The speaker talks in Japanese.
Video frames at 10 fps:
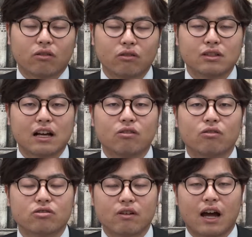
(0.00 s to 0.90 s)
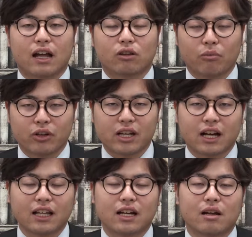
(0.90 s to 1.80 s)
この参考書はともに
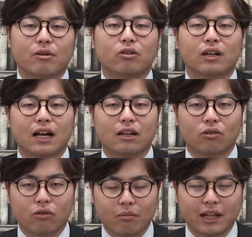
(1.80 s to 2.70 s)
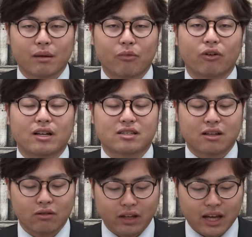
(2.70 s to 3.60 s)
かなりレベルの高いところまで網羅して
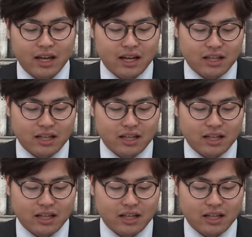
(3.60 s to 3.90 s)
いるので、